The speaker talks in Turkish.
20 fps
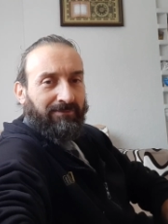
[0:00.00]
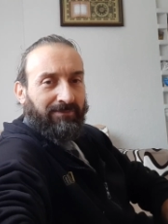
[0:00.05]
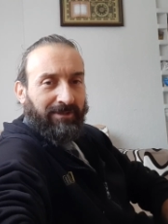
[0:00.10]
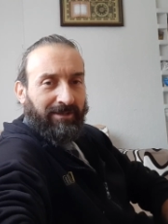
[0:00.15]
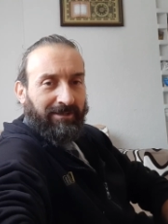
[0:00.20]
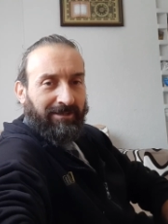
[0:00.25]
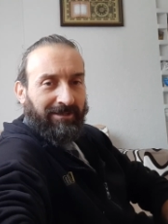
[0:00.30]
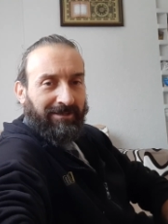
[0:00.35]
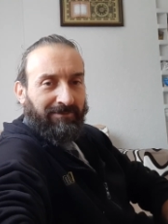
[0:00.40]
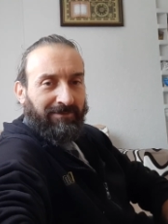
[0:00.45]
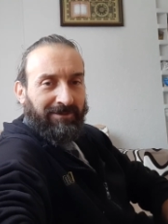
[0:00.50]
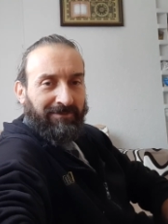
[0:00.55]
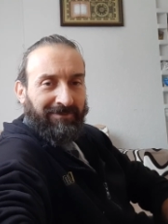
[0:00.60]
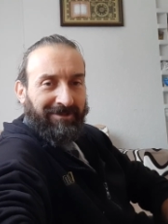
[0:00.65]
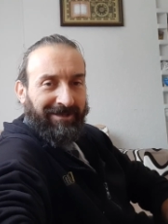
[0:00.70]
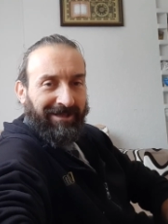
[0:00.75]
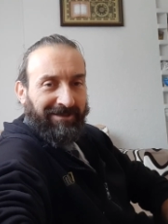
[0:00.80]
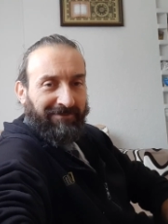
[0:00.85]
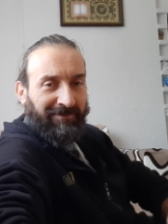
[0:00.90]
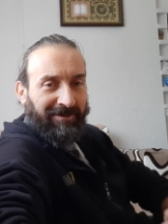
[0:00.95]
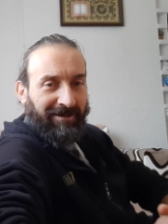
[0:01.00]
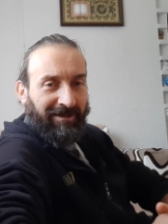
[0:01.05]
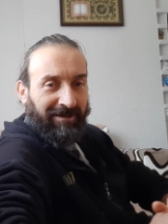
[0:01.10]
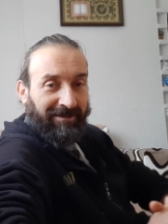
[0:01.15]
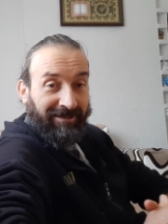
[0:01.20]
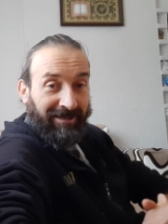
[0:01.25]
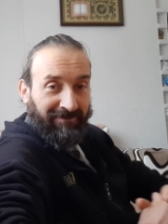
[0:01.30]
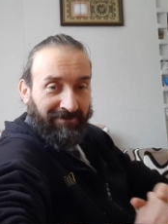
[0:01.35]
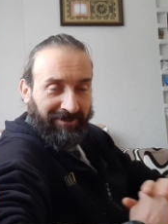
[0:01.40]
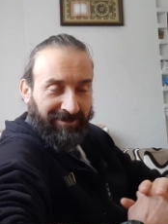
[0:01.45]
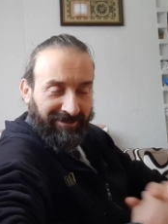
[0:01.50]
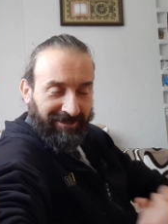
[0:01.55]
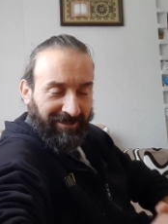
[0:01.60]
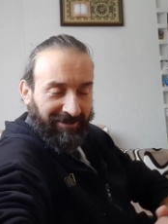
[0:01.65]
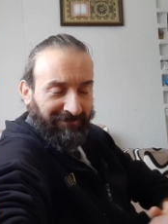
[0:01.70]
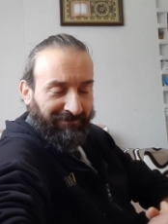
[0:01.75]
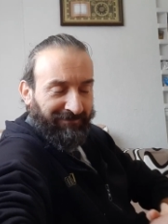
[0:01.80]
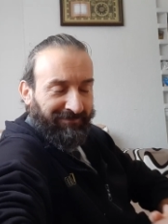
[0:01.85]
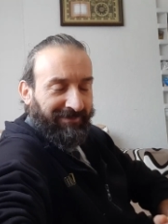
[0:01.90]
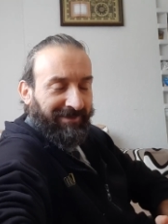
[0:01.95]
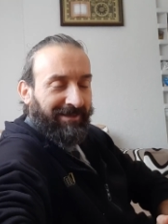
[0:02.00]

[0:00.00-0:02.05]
pratik bir bilgi almak aktarmak istedim.